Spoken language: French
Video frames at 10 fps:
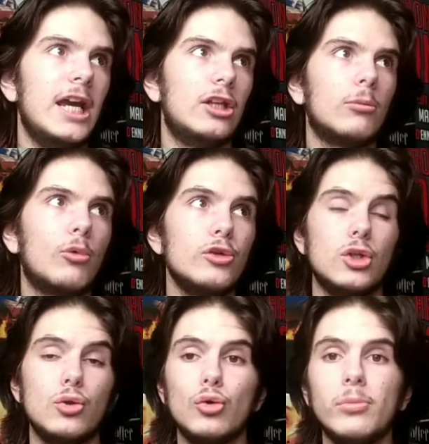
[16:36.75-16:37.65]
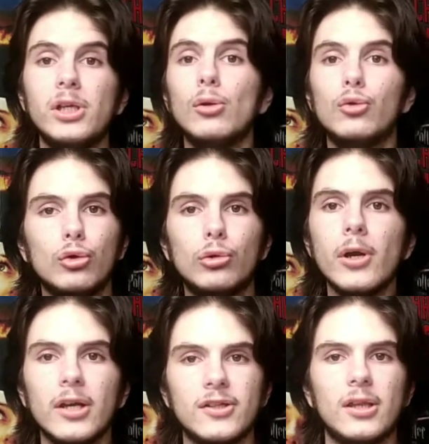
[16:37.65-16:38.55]
et Tom Cruise est juste Oublié de le
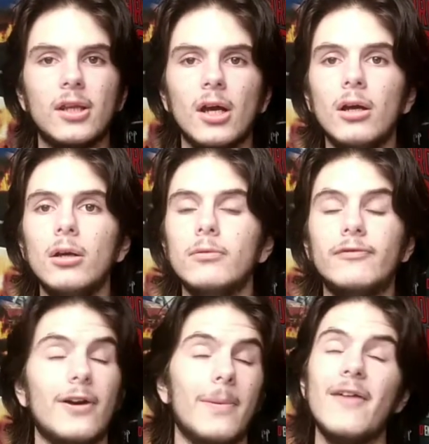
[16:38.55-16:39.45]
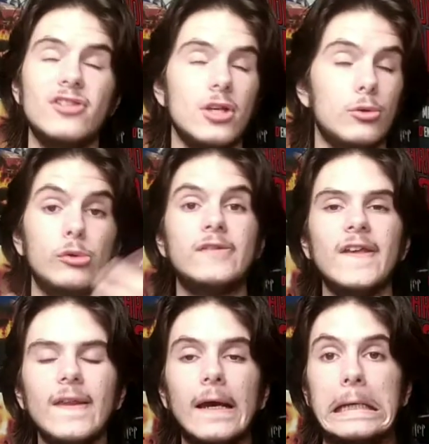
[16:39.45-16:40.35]
secourir, etc., enfin, bref, c'est une
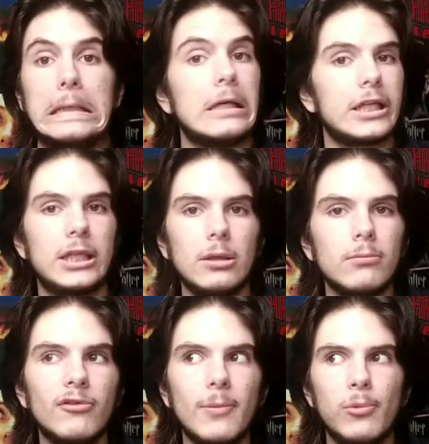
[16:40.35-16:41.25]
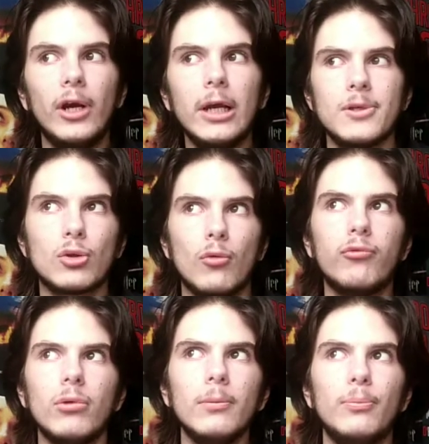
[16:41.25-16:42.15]
scène qui me fait pleurer parce qu'on
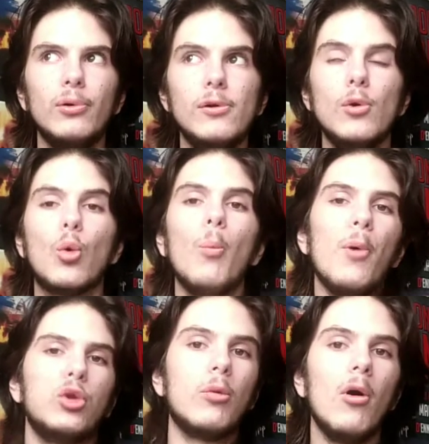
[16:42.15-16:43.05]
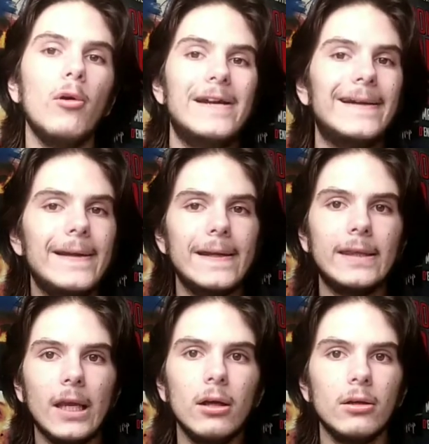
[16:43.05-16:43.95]
voit un peu le comportement,
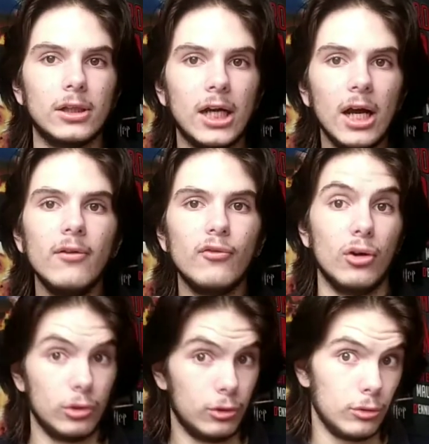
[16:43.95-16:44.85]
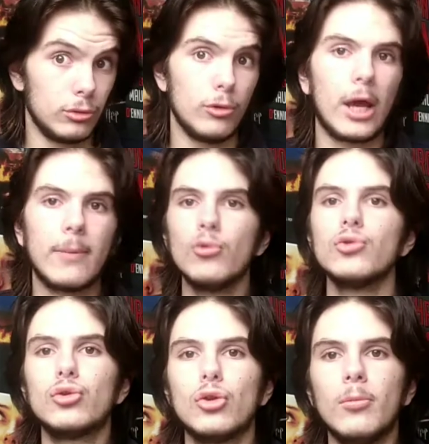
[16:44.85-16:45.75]
l'état grave de, de, Raymond
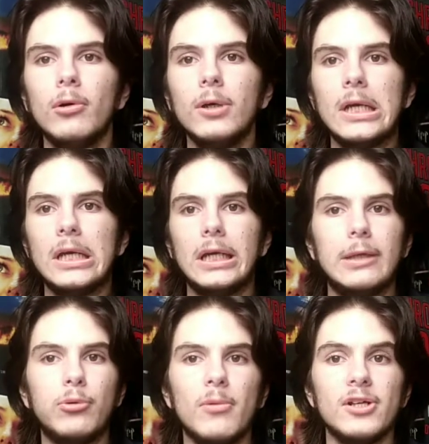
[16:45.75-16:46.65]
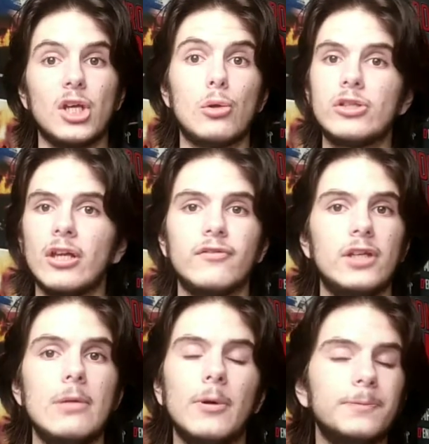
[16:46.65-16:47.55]
justement. Et pour moi, c'est juste un
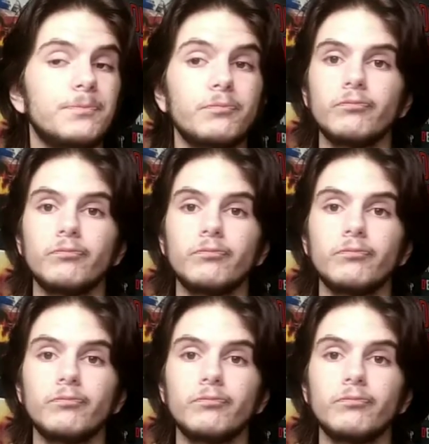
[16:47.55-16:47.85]
film